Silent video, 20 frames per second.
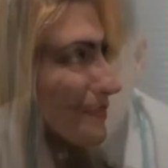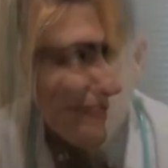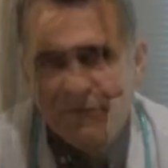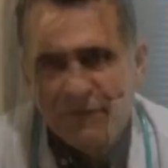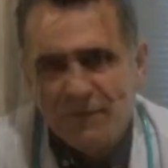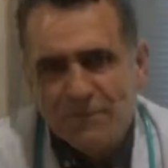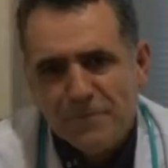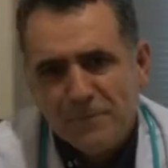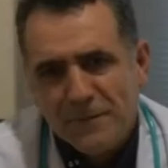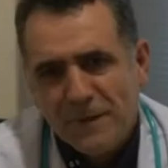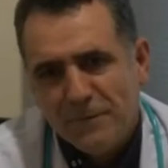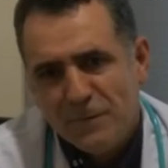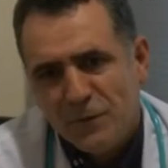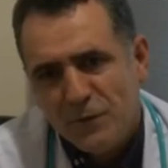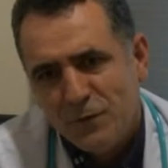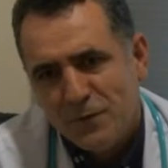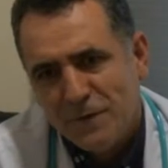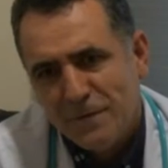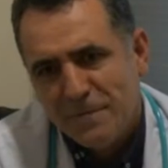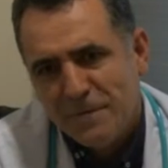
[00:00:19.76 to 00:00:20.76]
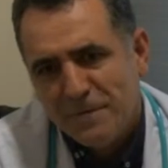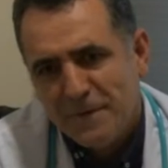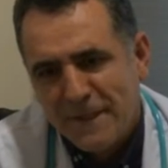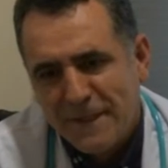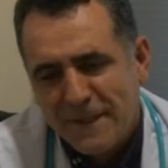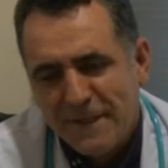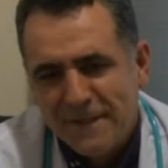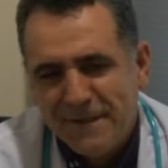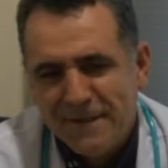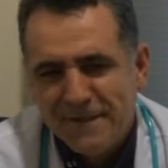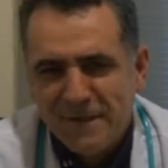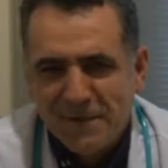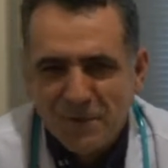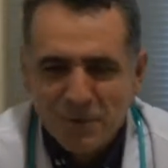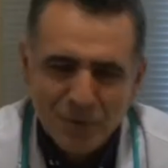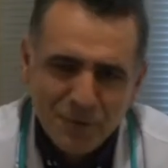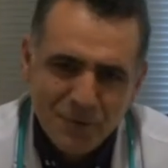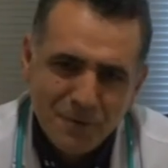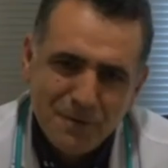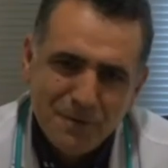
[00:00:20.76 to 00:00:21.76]
Evet, prematüre bebekler neden
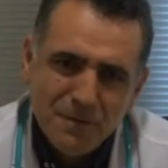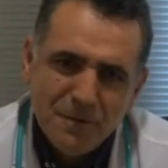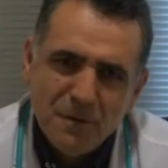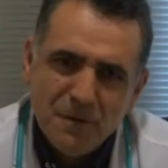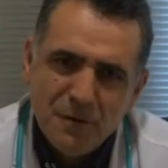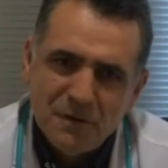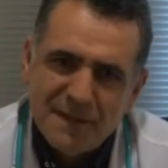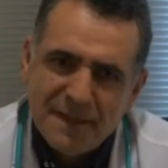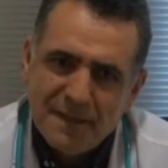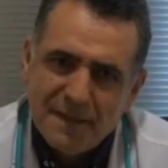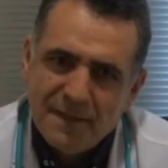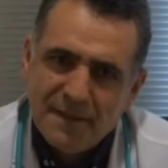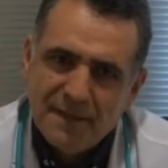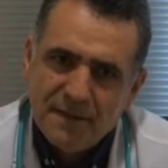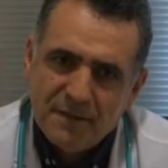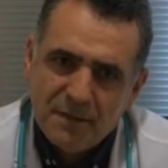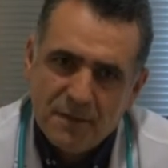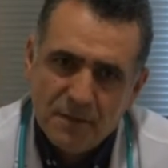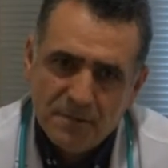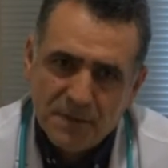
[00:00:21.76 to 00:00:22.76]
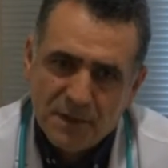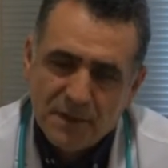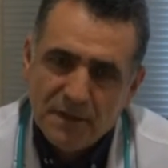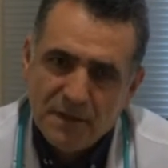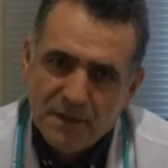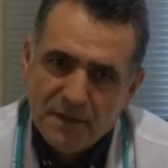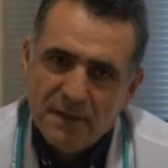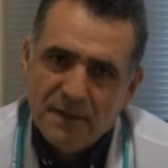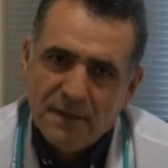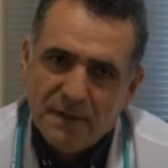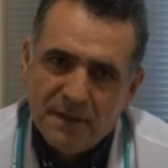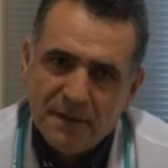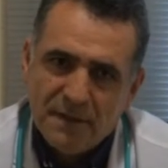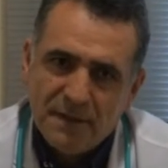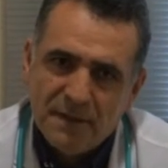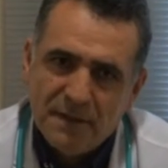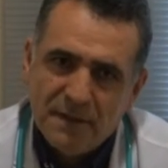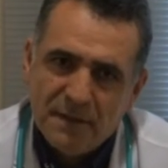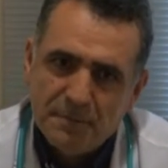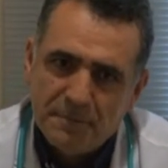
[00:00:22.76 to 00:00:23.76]
oluyor? Özellikle tabii ki
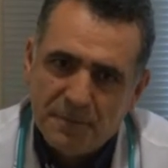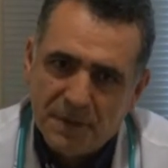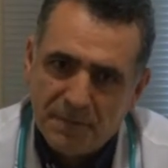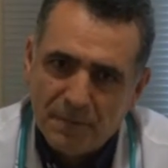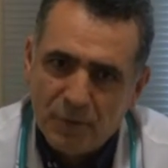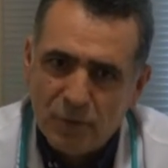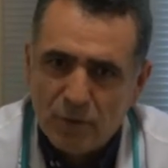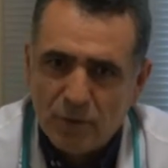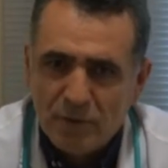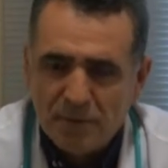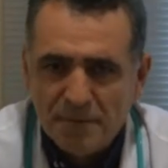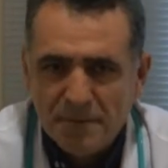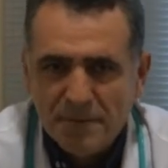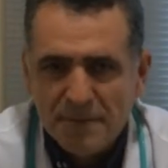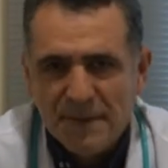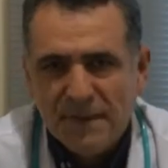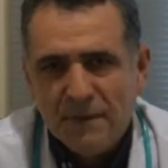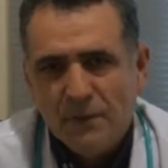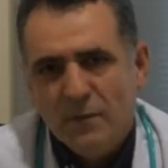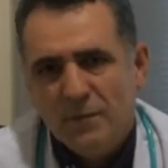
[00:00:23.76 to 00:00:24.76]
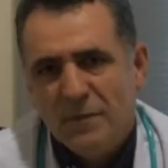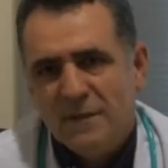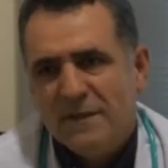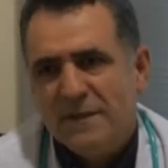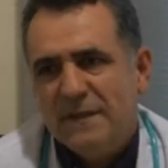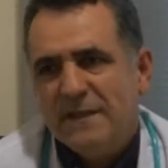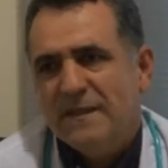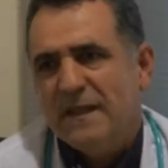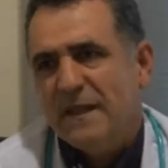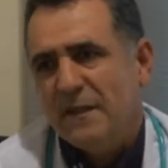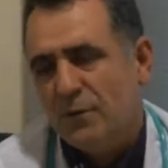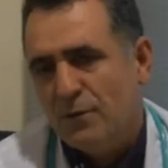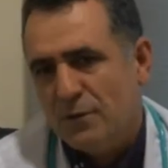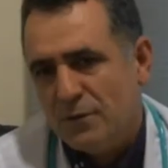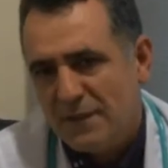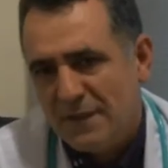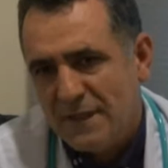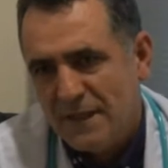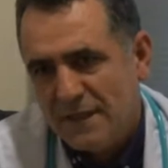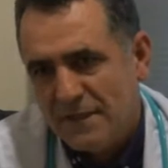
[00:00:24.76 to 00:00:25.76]
e, prematüre bebek olması,
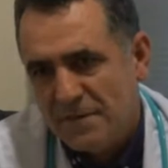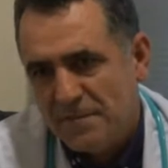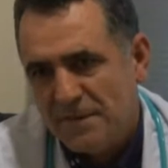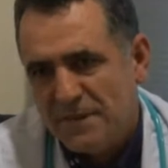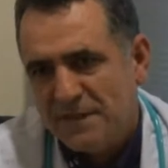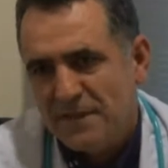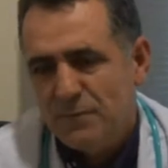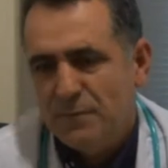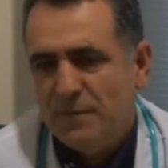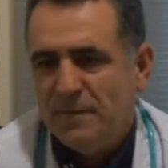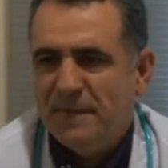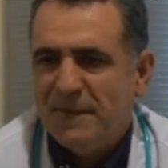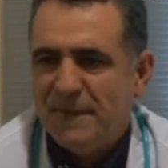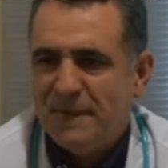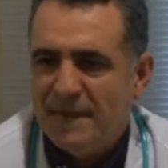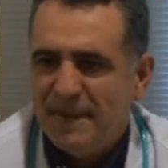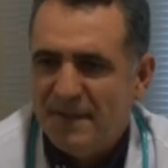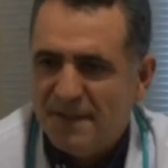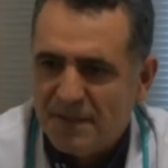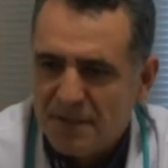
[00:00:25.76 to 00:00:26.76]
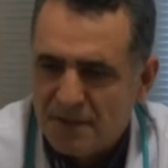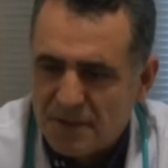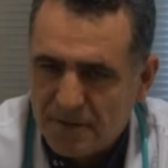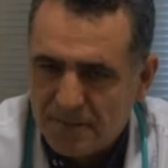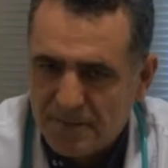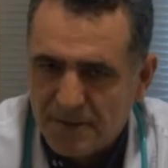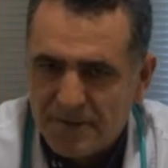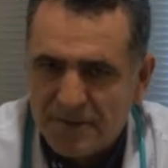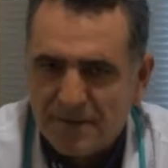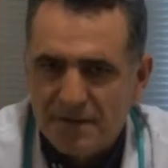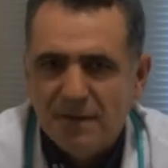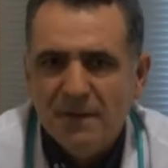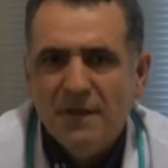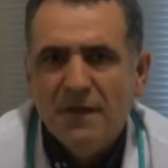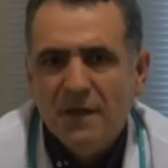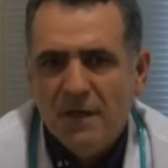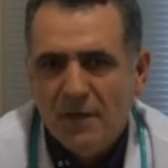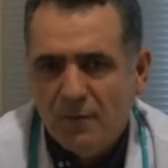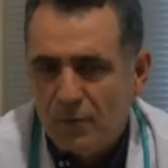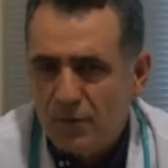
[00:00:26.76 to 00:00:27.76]
teknolojinin gelişmesi, bebeklerin yaşaması
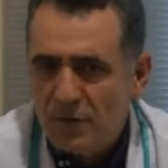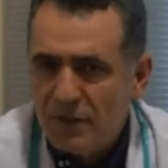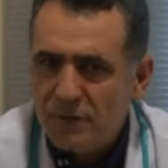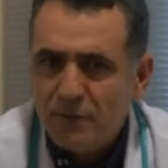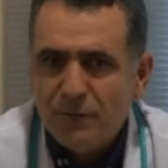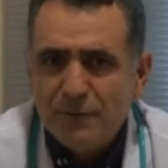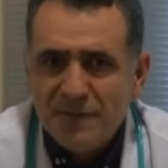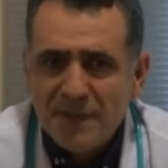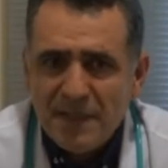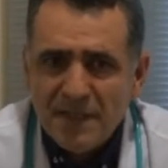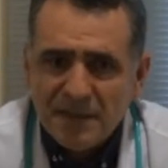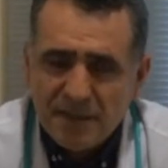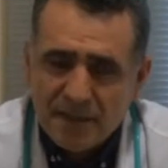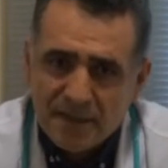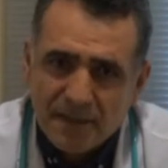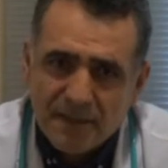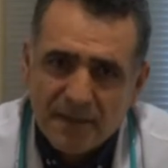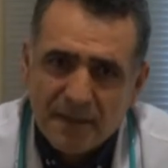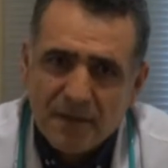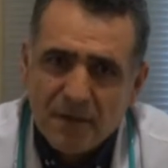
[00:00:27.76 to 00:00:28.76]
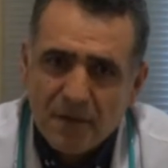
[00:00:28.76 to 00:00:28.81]
bunlar güzel şeyler.